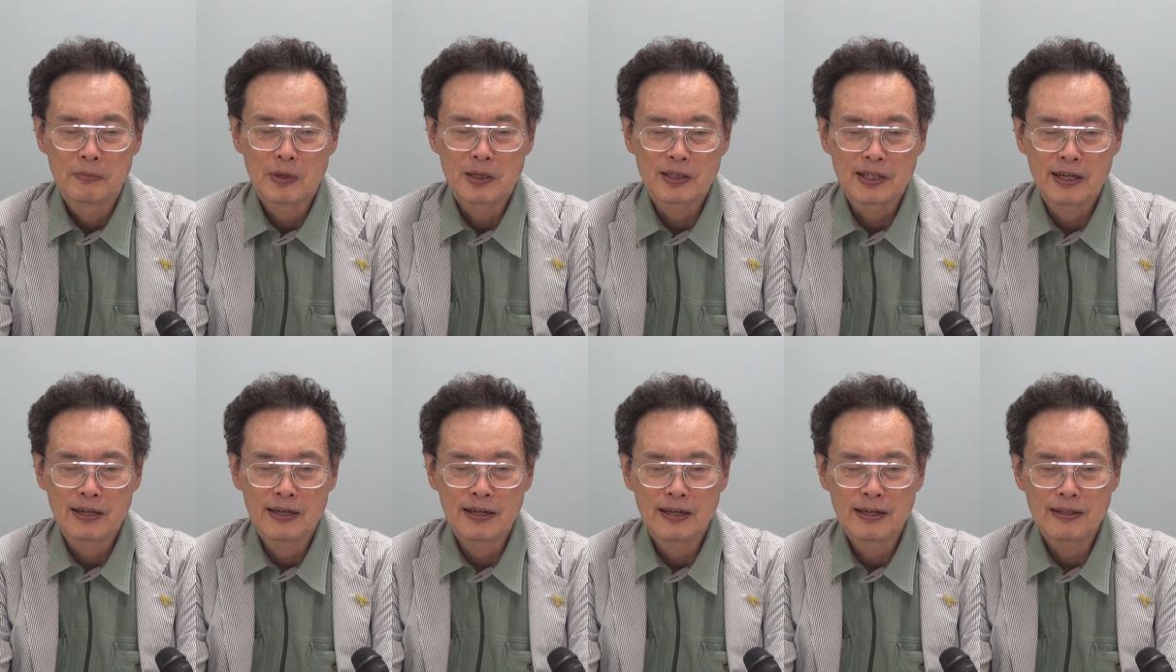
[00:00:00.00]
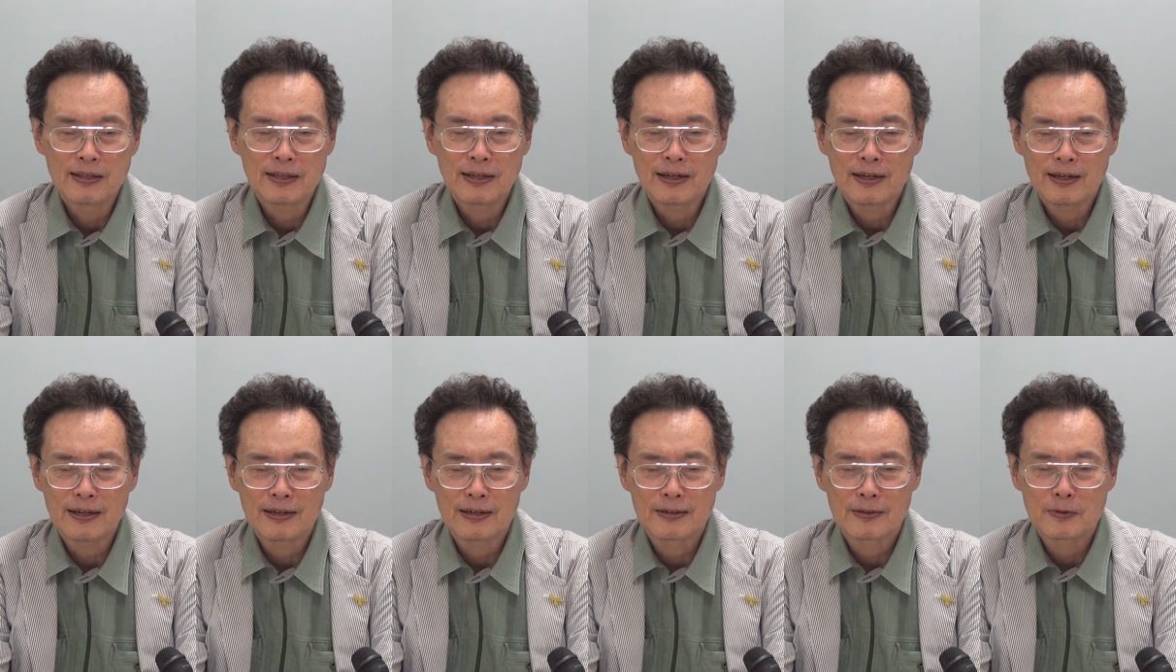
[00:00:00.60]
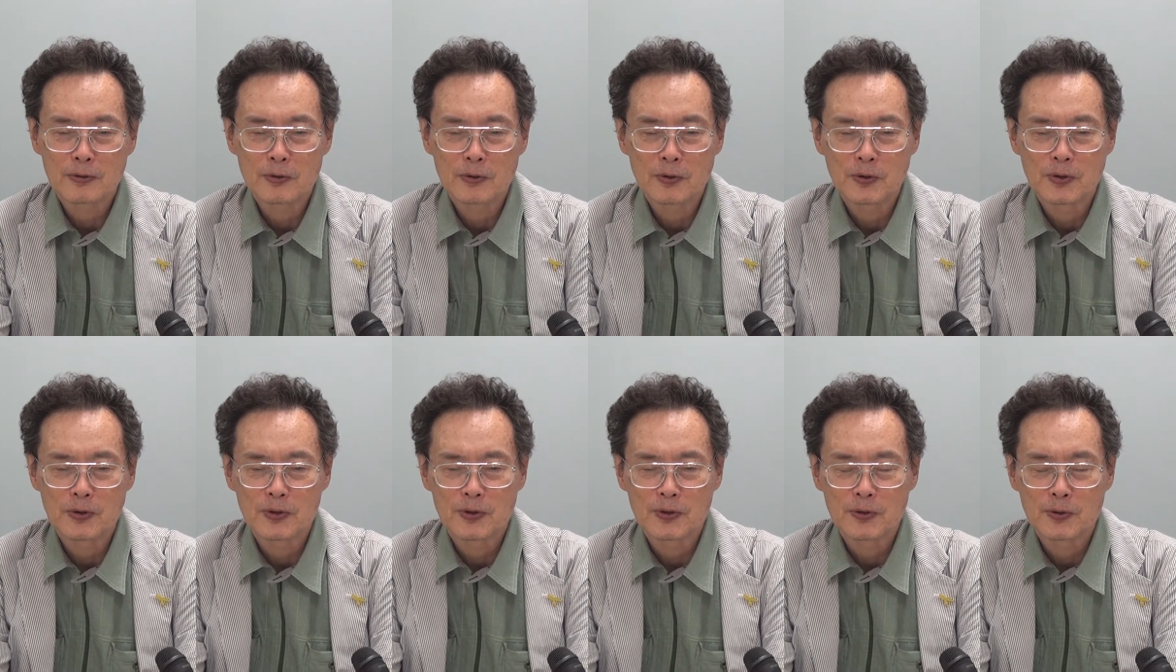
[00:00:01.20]
まあ、大変な
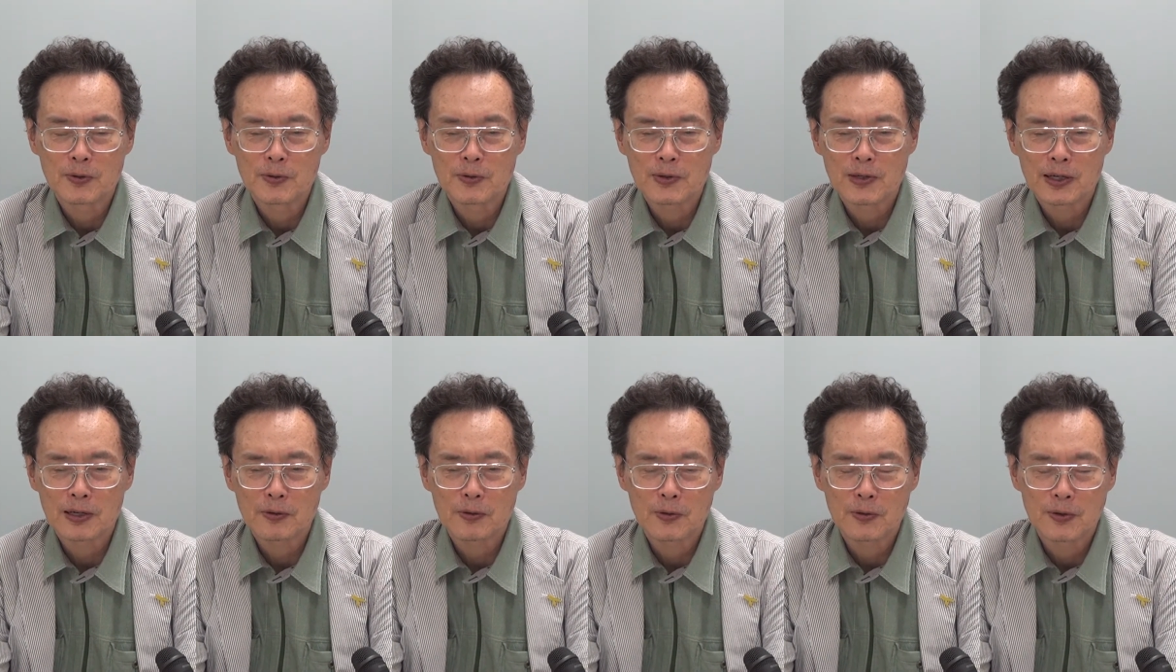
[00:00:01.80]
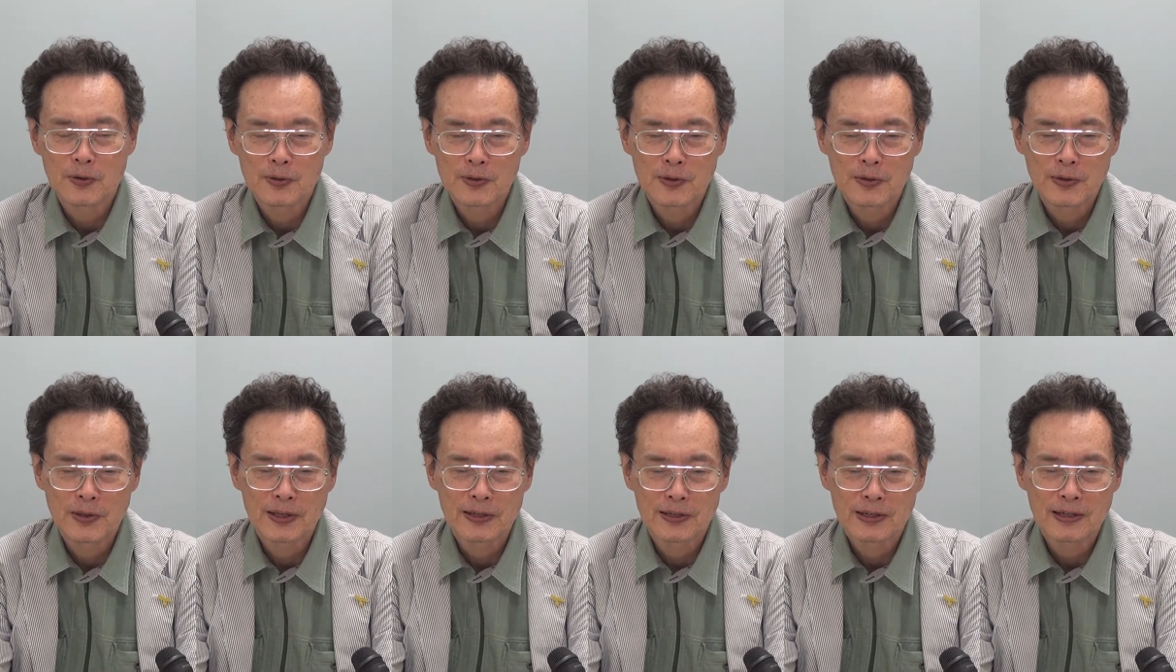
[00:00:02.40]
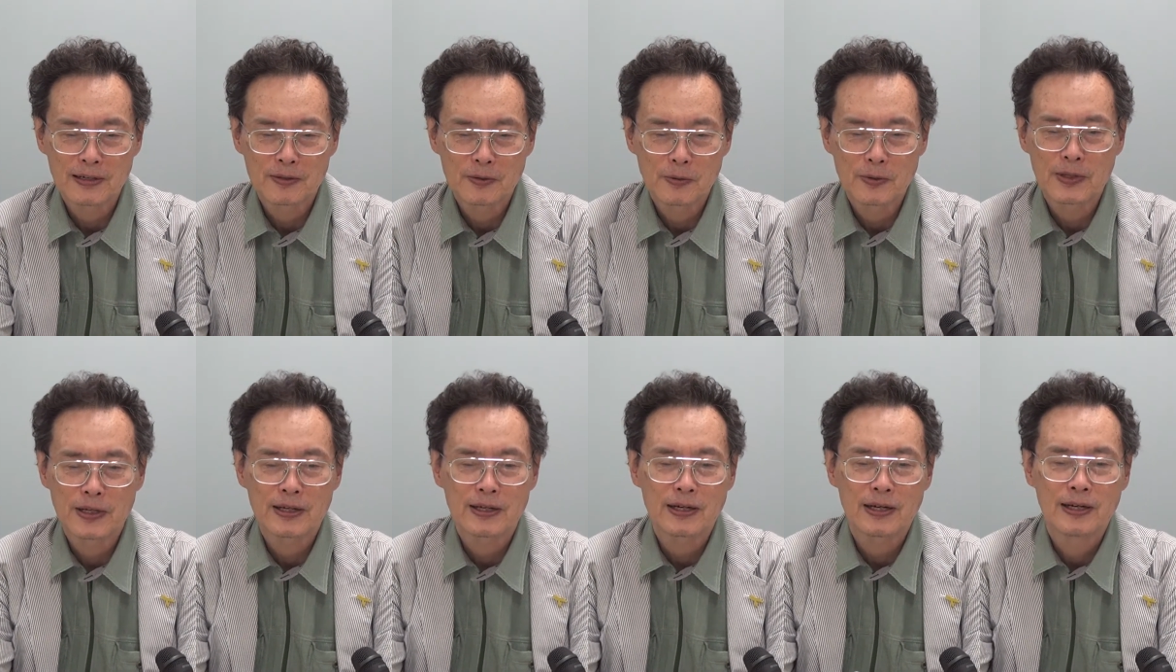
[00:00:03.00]
こうこの過去4年間
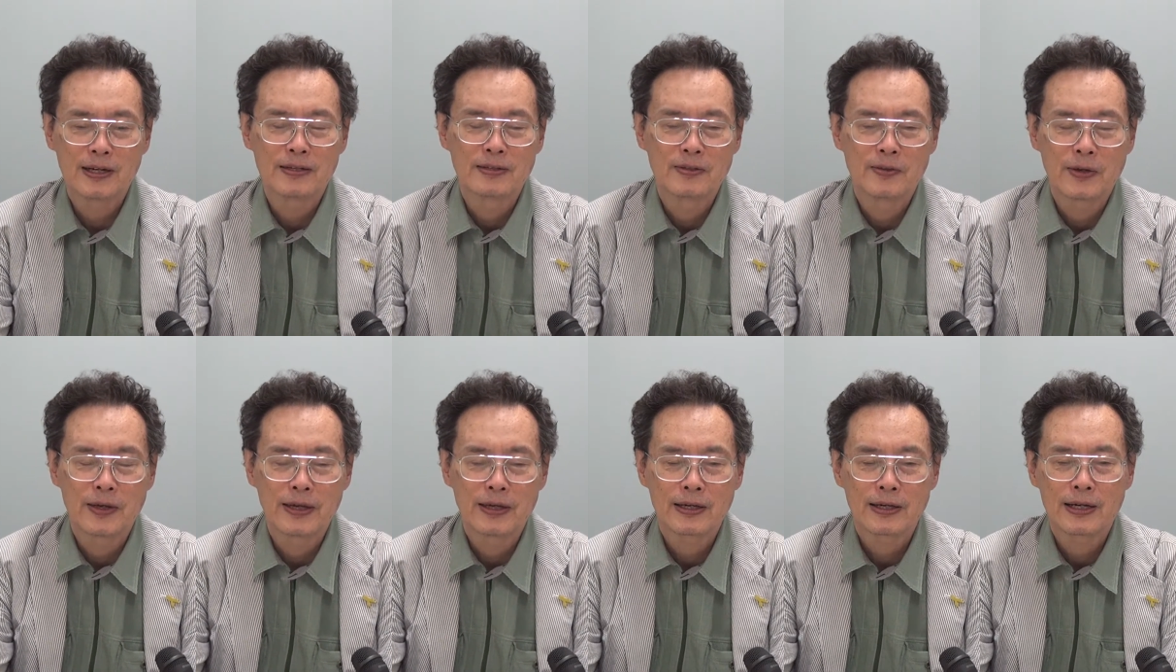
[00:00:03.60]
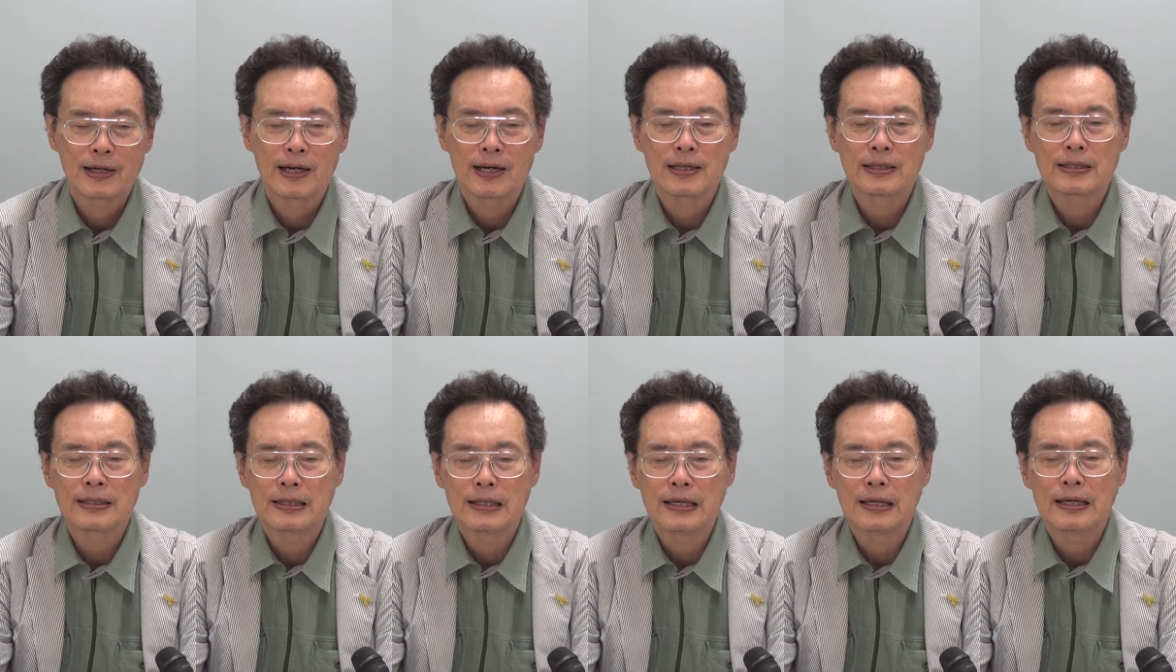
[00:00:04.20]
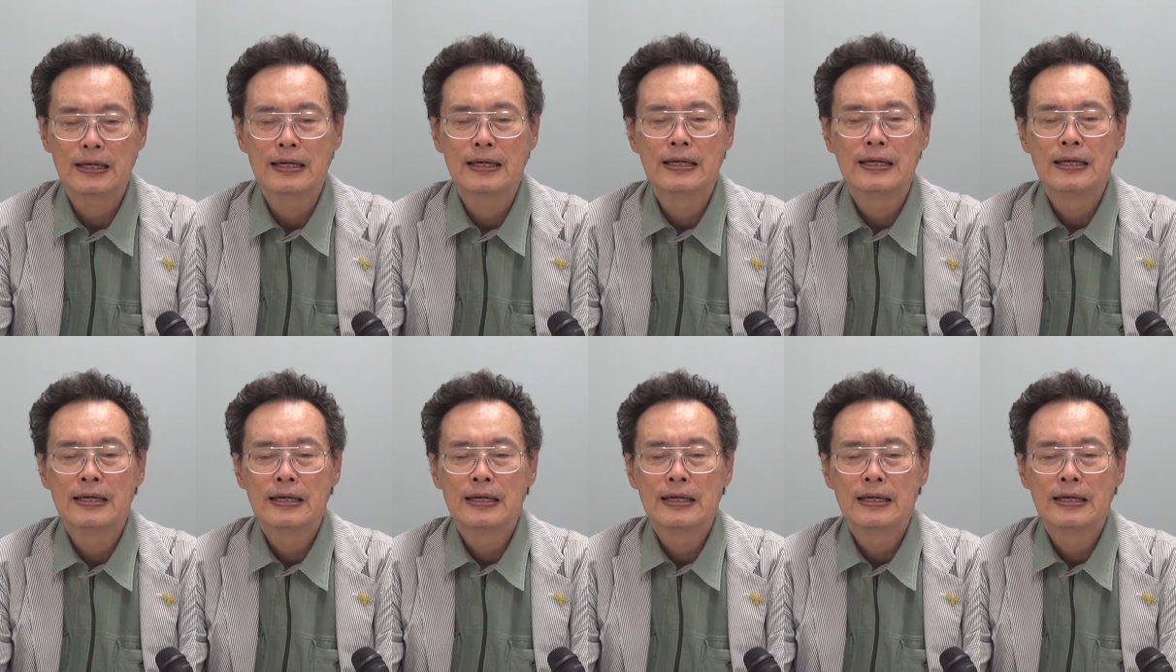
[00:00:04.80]
5年間の変化があって、